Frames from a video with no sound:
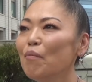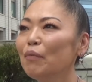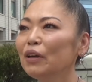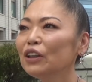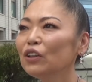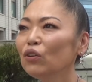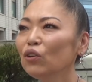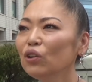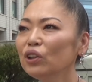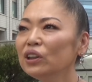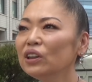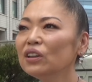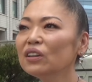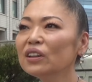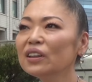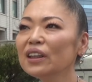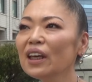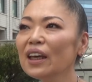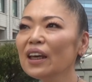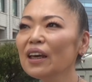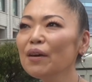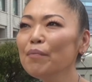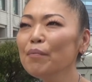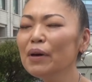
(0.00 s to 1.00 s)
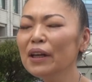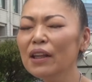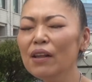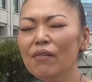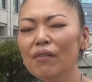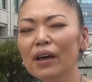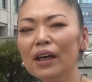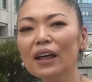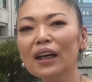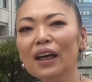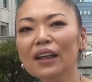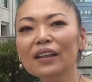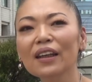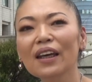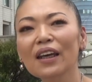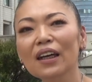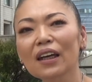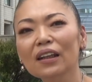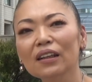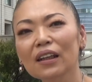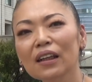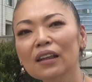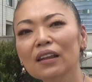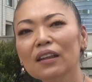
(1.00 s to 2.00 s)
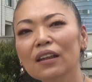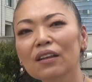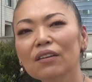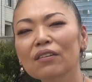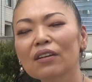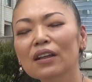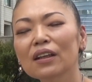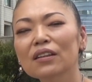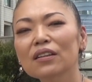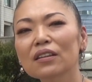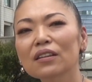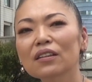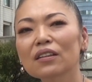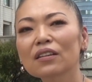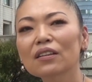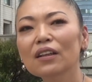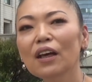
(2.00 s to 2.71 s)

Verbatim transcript: まあ、糖質制限まではいかないかなっていう感じ